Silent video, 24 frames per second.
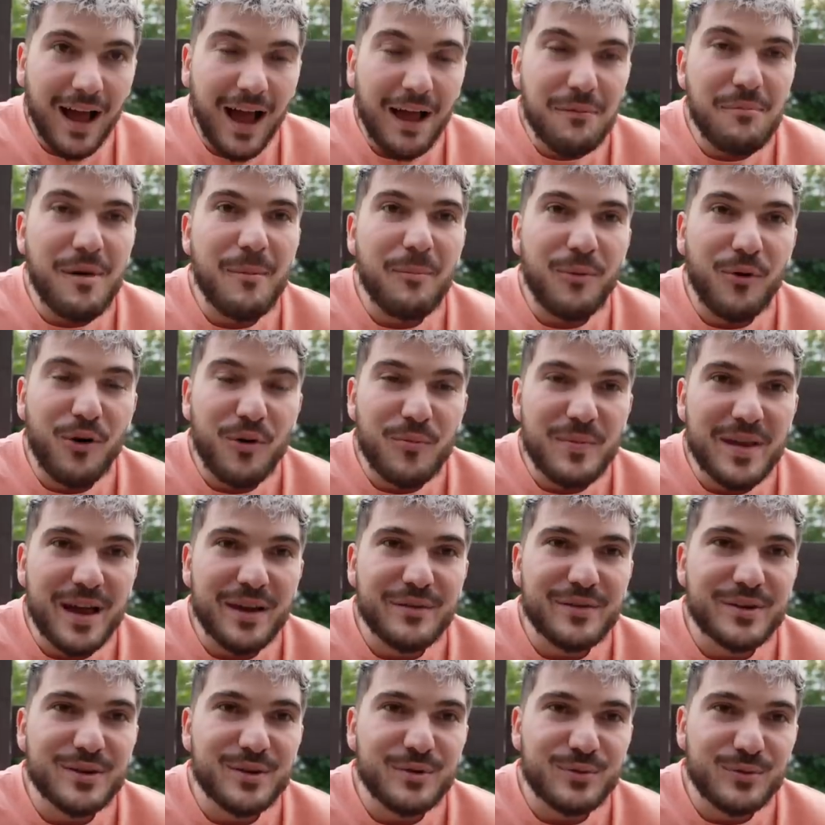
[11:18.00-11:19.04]
Ah ma
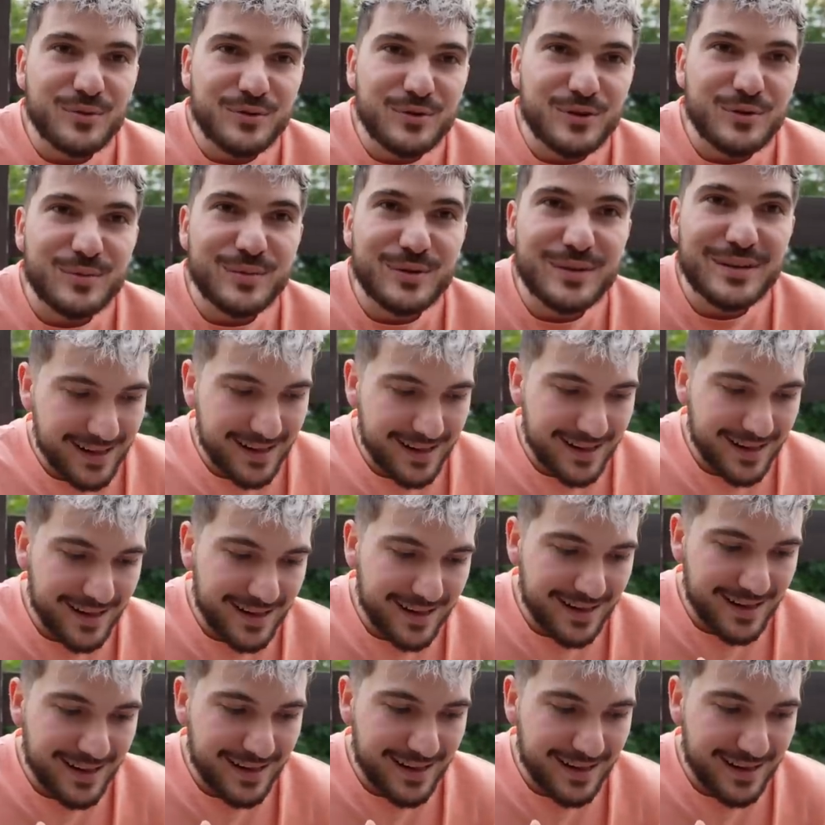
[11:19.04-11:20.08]
première vidéo YouTube
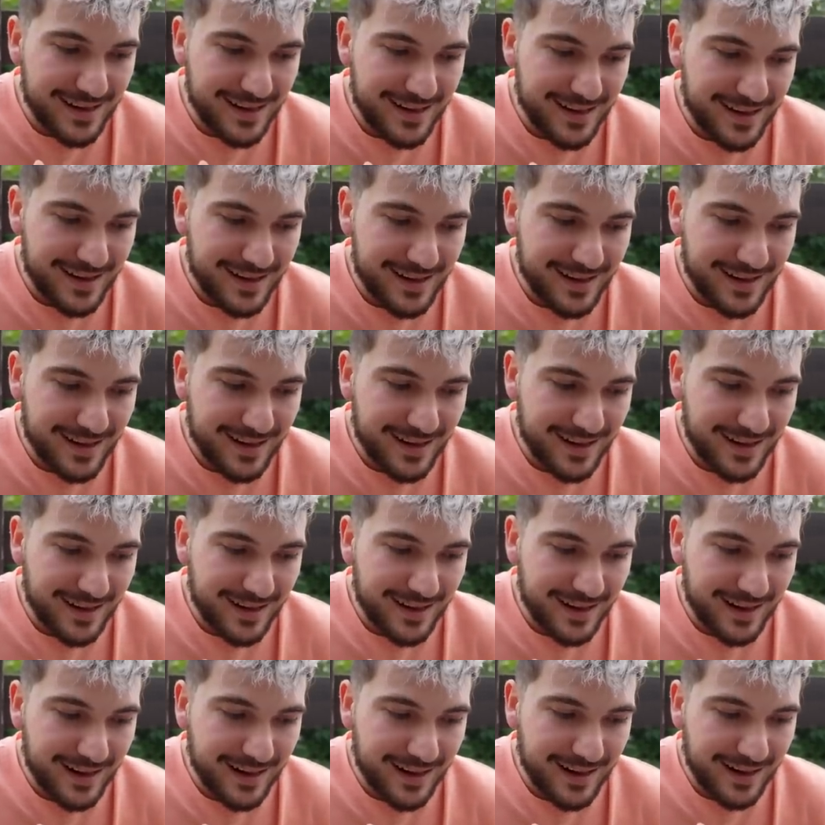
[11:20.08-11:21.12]
tu viens de
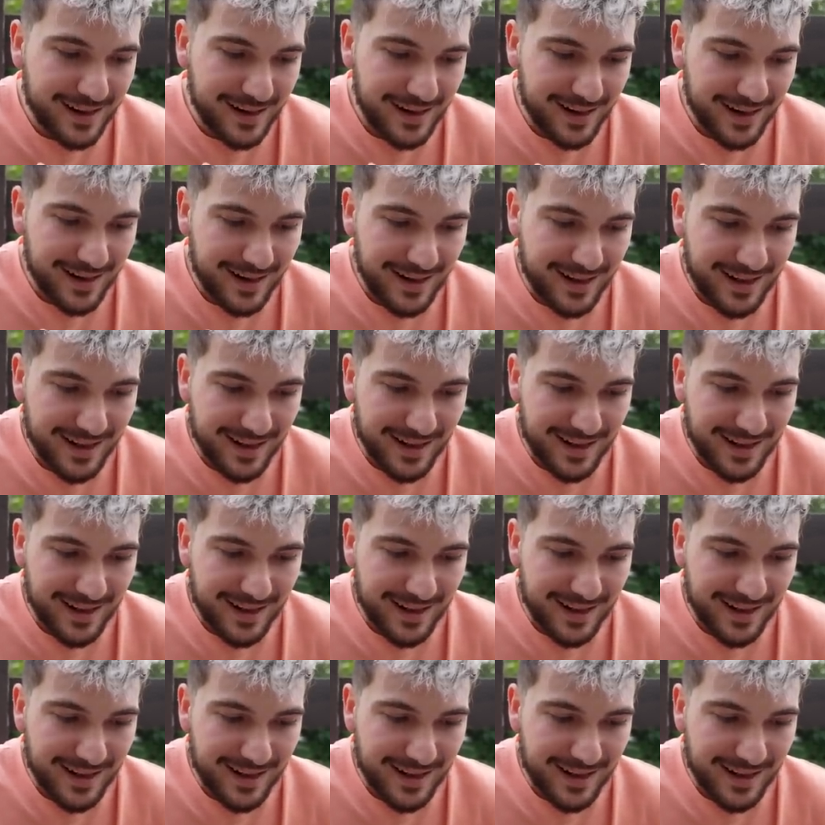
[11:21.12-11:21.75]
dire, dire.